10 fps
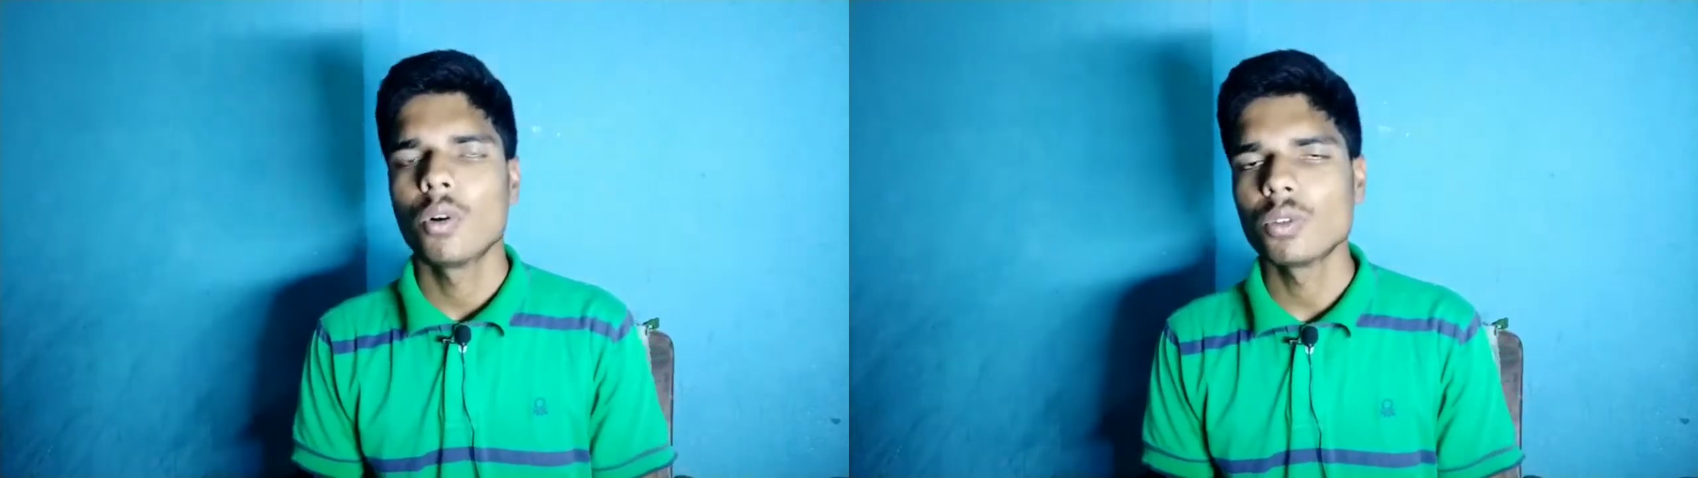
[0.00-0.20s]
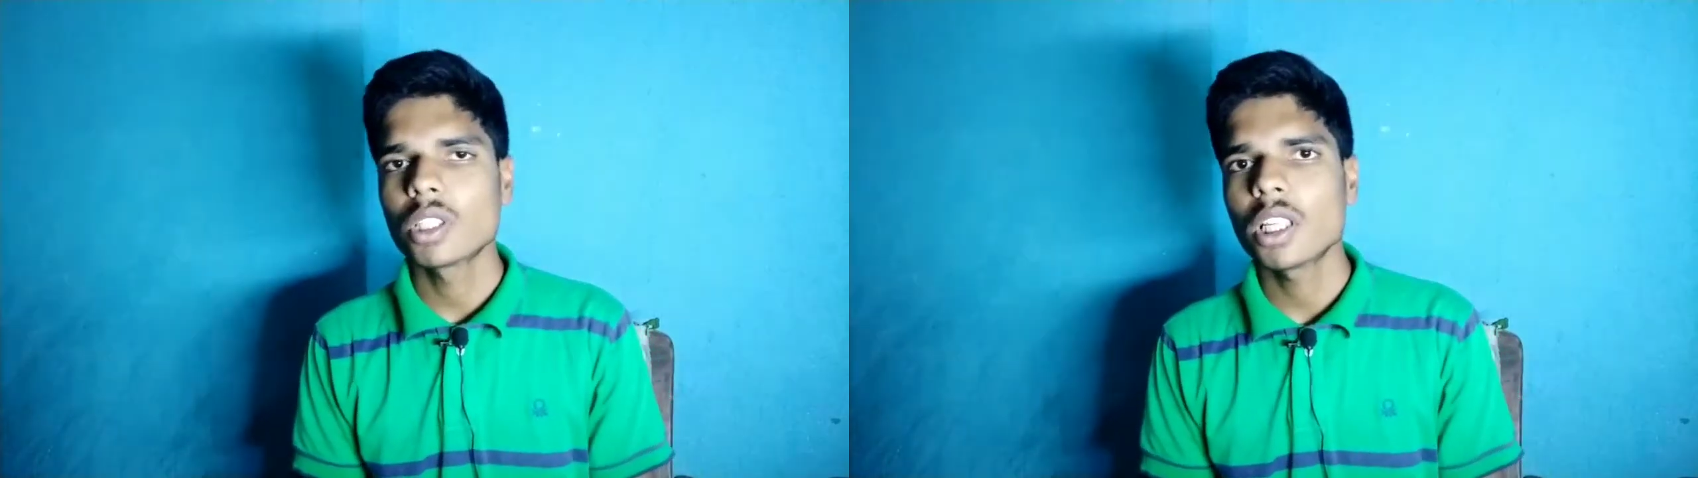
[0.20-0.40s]

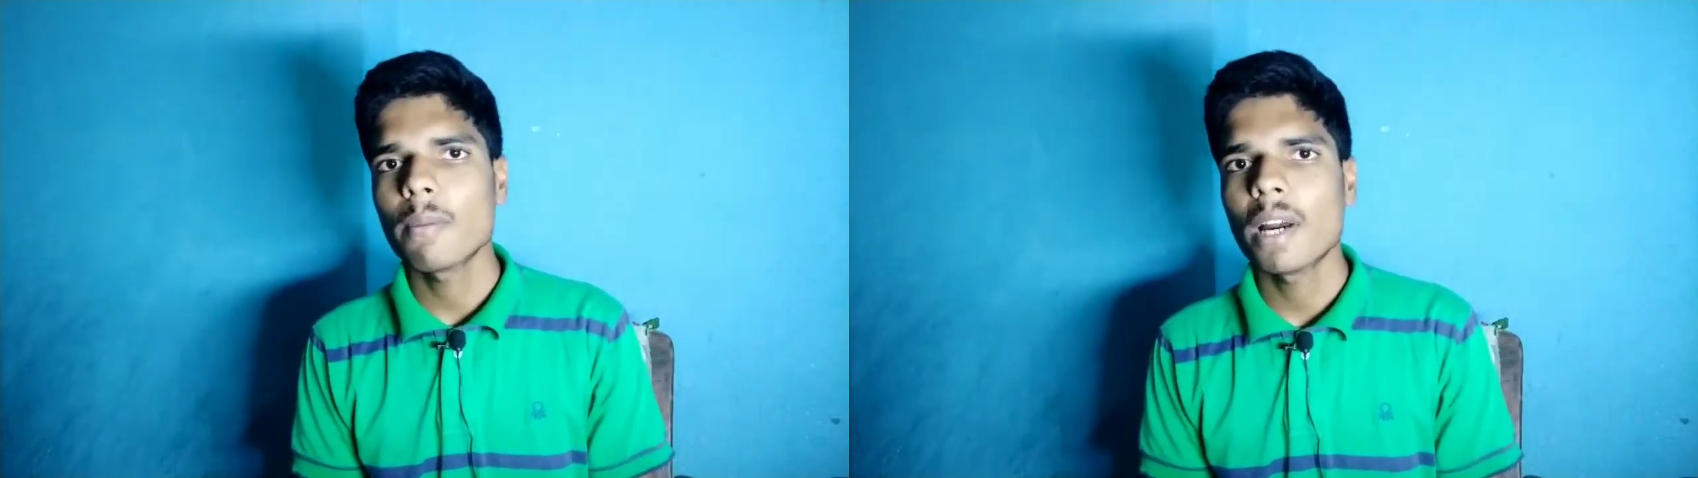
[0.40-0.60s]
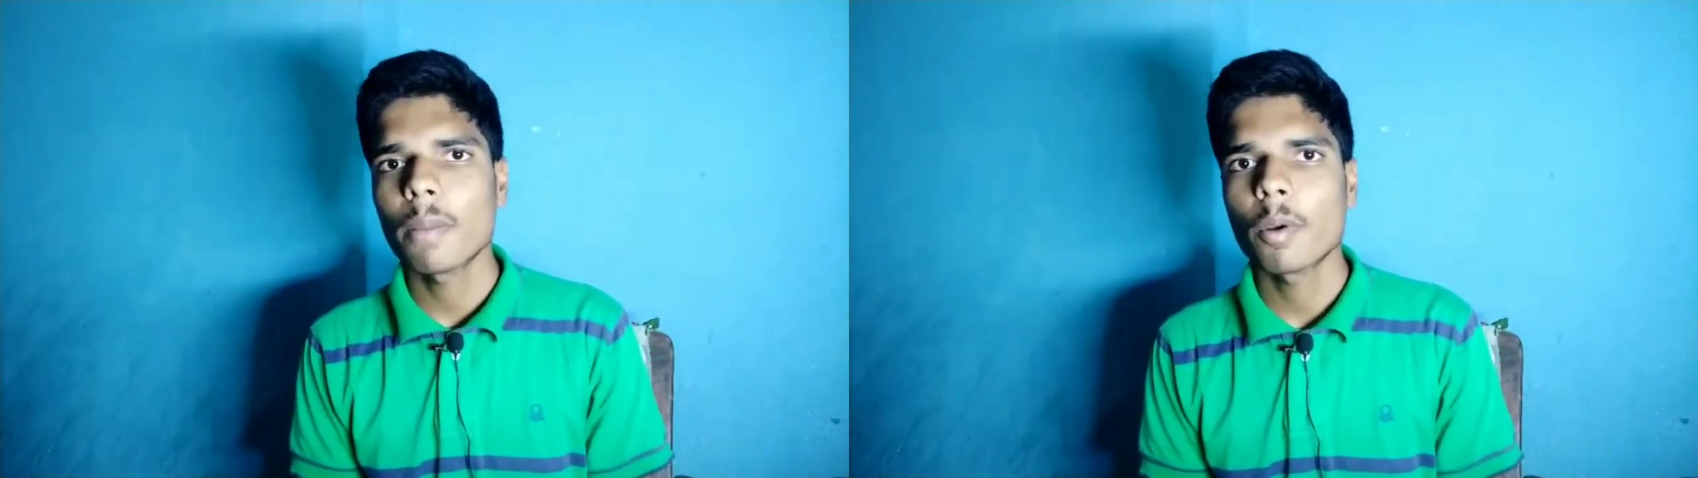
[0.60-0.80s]
उसी के
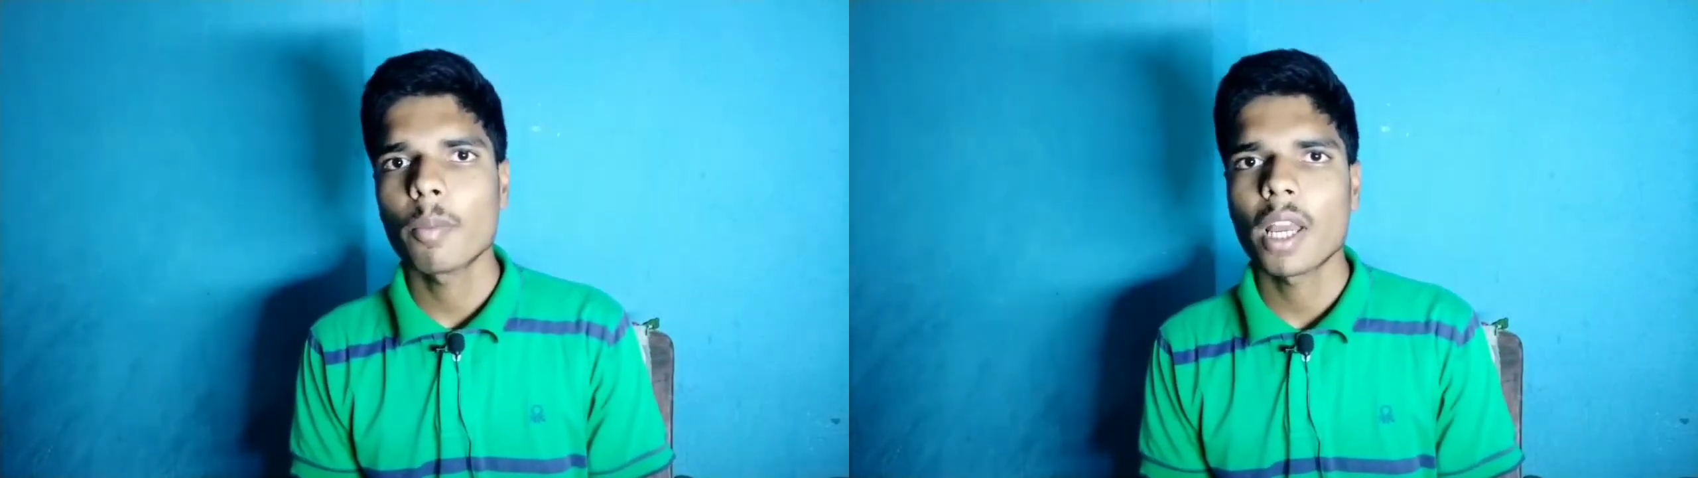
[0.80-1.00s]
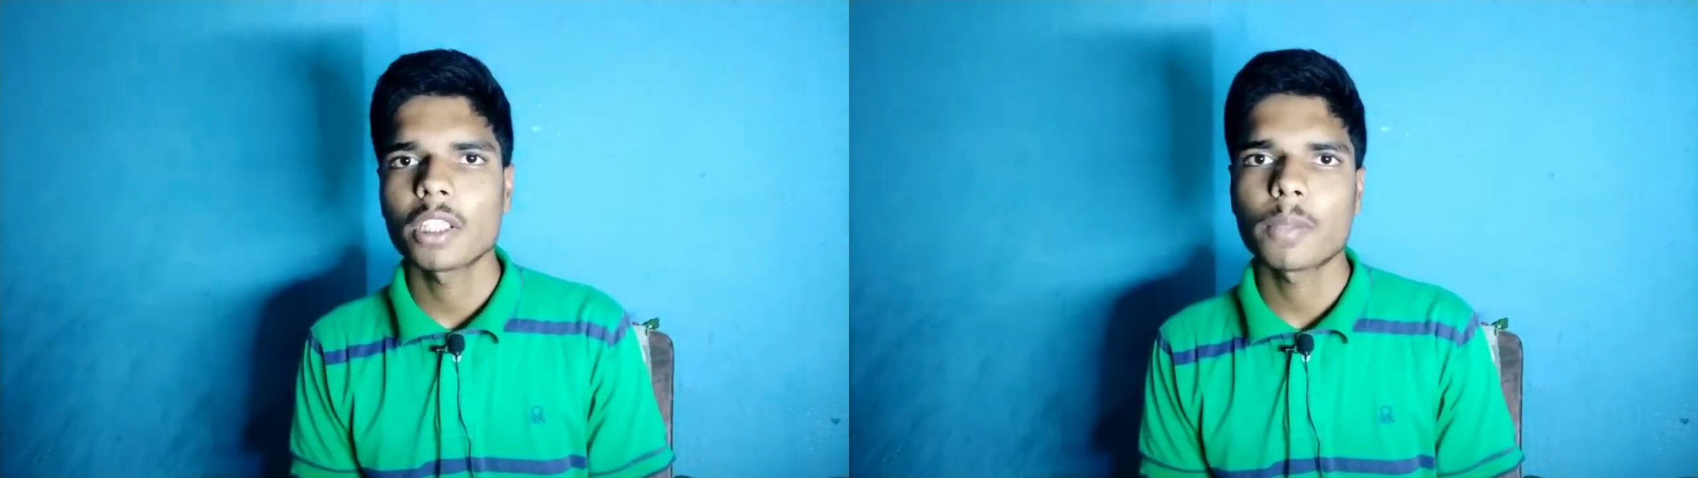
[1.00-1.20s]
बारे में
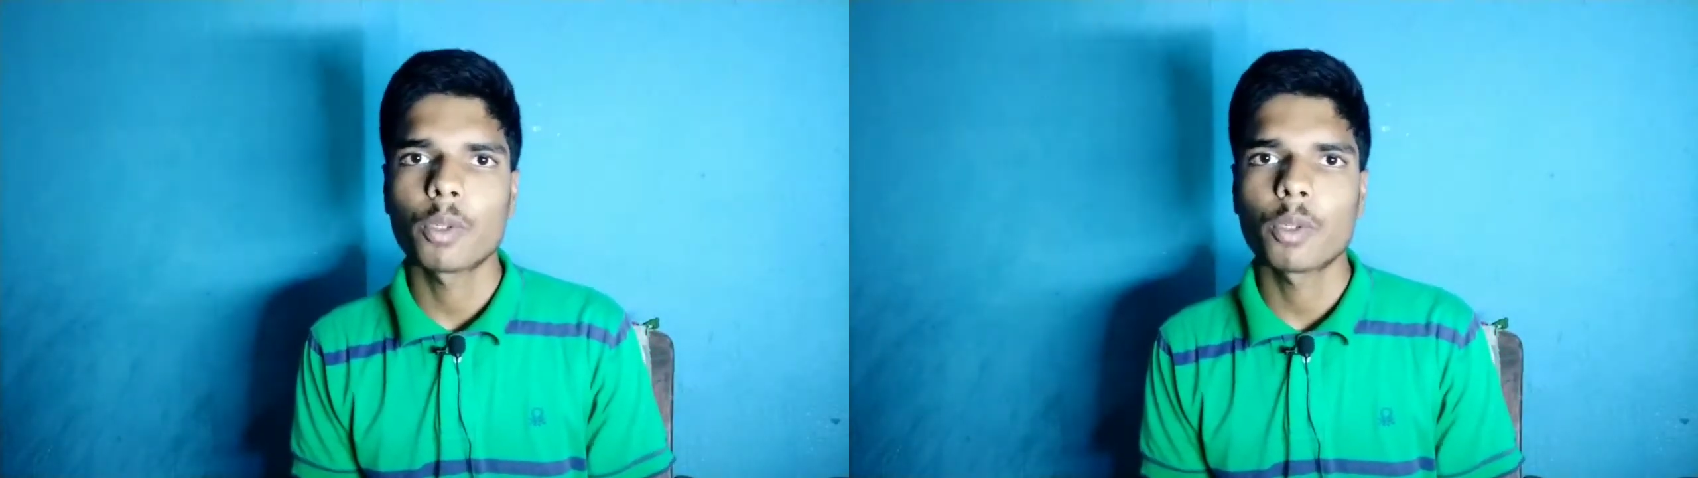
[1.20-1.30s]
मैं आज